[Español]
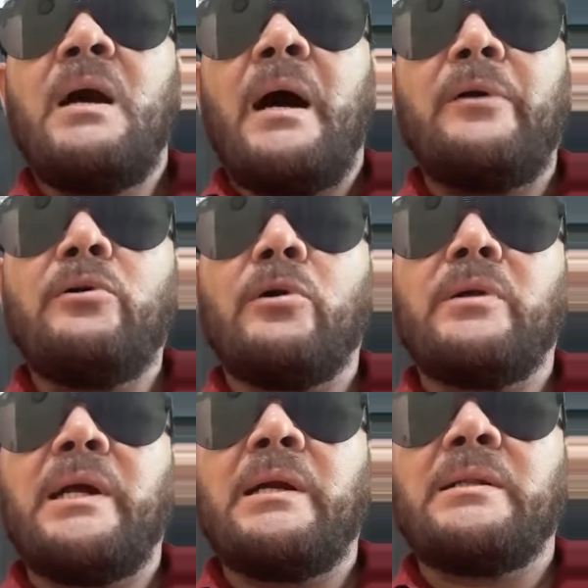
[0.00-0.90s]
Hay un
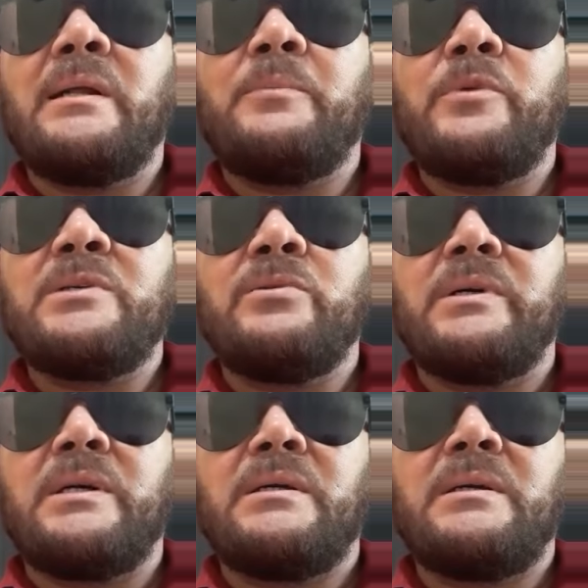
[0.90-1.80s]
coronel que está depuesto
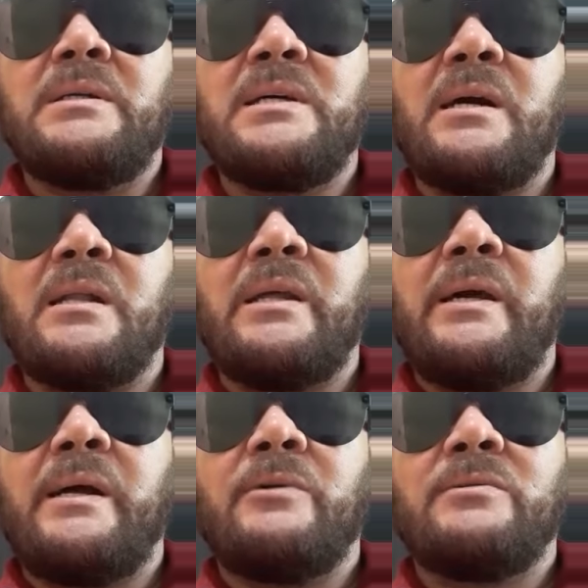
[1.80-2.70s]
en esa
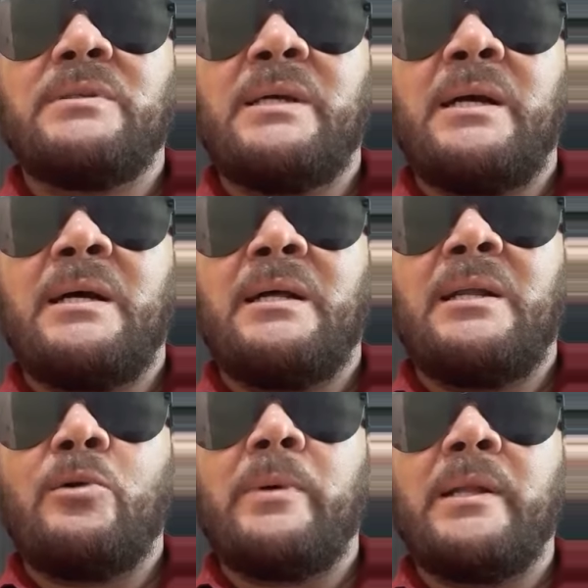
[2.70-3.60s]
cartera, o sea,
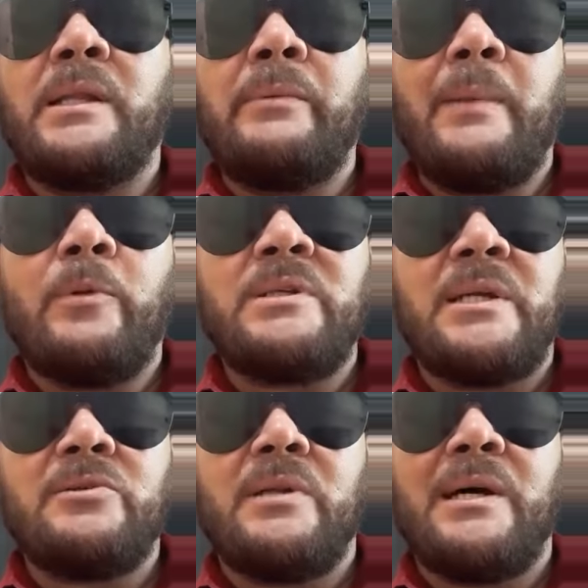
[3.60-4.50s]
la cooperativa de la Policía
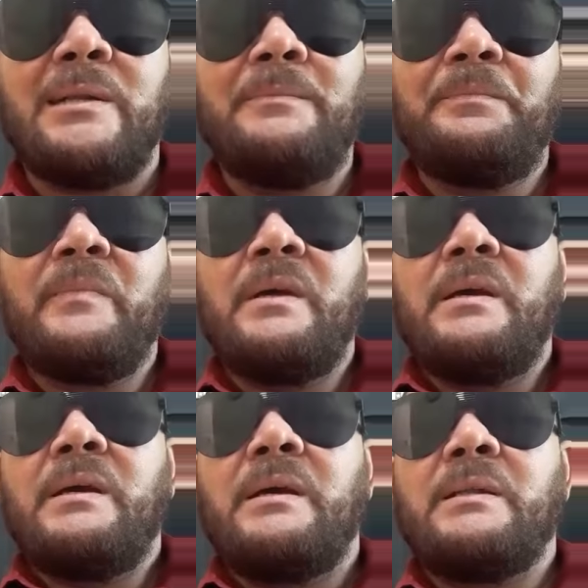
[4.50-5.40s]
Nacional,
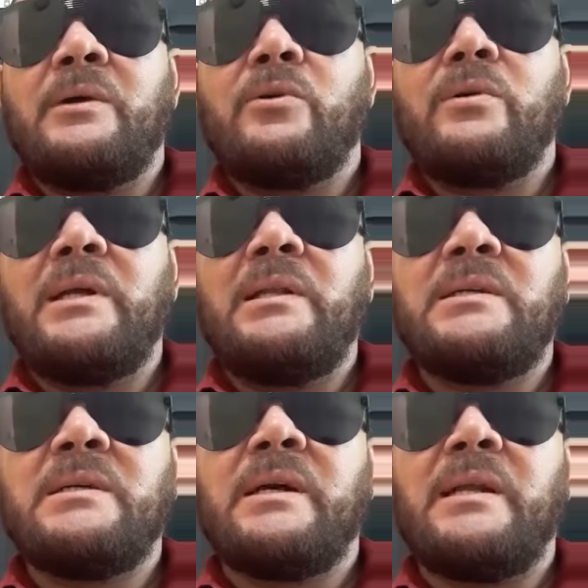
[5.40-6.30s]
y este coronel
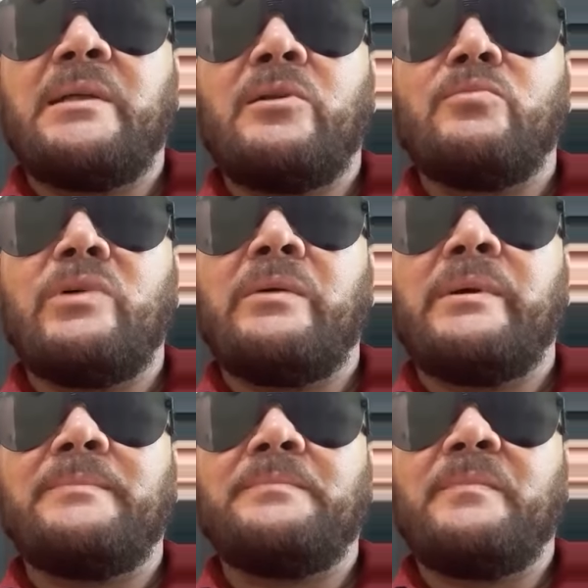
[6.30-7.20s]
dice que nadie lo
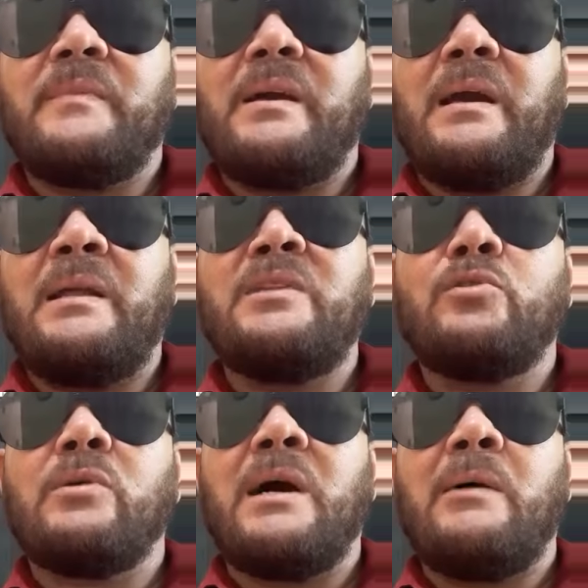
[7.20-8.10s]
mueve, que él es
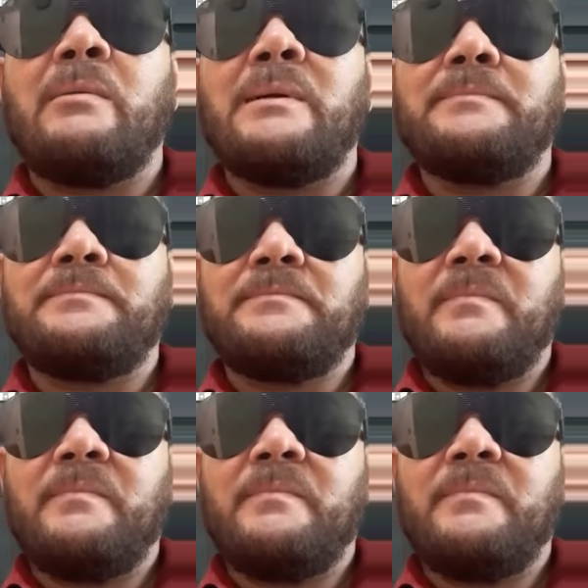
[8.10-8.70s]
intocable